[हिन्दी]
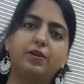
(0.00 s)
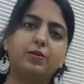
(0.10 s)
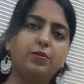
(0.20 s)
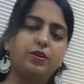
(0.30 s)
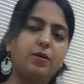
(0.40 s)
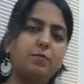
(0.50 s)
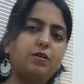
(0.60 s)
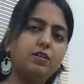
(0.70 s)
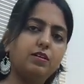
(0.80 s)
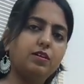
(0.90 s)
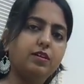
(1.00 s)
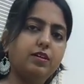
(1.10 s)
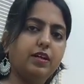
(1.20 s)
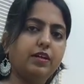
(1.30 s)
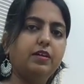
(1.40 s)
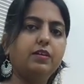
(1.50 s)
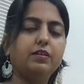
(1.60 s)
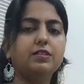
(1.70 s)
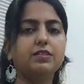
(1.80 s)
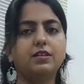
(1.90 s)
ये हो गया आपका थर्ड हैंकी की
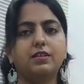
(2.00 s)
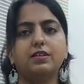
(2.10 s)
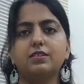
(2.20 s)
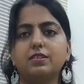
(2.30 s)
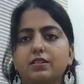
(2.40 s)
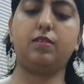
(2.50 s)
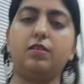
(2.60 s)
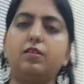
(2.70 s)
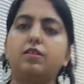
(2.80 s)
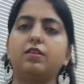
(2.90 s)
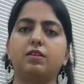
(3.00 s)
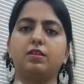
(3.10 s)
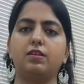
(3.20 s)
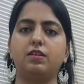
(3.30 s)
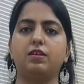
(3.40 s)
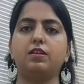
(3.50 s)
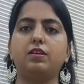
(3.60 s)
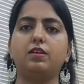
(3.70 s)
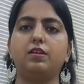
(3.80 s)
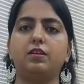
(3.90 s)
टकिंग साड़ी डिजाइन
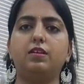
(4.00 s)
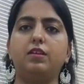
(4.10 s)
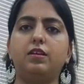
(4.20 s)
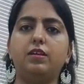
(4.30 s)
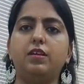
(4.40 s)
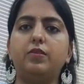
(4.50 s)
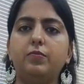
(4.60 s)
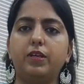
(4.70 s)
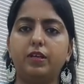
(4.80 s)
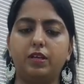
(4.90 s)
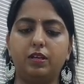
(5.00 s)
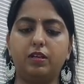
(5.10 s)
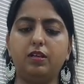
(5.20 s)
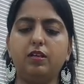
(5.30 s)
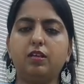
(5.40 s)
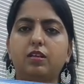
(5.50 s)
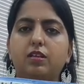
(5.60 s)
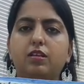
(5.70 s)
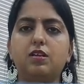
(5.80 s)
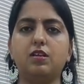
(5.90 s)
ये लिया हमने हैंग की
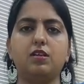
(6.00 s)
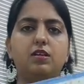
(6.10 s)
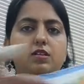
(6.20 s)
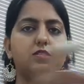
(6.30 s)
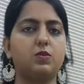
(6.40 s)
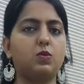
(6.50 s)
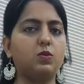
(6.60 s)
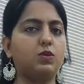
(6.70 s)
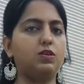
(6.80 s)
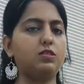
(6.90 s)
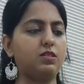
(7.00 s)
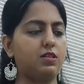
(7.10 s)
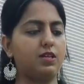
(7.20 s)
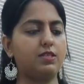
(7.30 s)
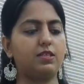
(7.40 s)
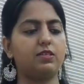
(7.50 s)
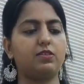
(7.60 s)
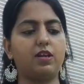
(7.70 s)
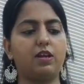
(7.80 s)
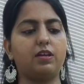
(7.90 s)
इसको इस तरह ऐसे
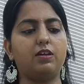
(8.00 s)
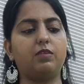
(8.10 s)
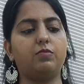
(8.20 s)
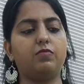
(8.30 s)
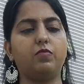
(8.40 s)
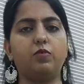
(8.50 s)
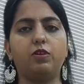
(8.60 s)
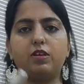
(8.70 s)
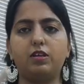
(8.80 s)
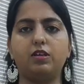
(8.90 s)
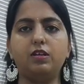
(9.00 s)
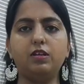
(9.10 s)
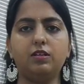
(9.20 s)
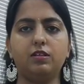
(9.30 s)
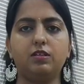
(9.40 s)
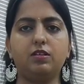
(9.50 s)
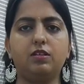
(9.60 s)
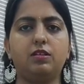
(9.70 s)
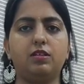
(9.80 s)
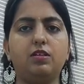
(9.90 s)
ट्रायंगल में फोल्ड किया
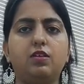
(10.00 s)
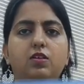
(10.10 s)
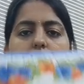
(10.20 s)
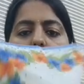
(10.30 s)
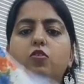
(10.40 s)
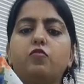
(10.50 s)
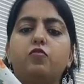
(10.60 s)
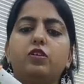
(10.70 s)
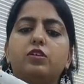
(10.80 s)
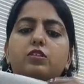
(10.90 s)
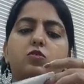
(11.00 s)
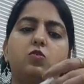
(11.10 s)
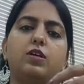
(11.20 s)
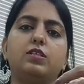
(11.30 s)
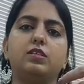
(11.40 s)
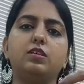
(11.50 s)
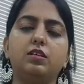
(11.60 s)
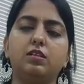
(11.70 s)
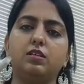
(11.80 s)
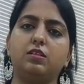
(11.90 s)
और फिर इसको ऐसे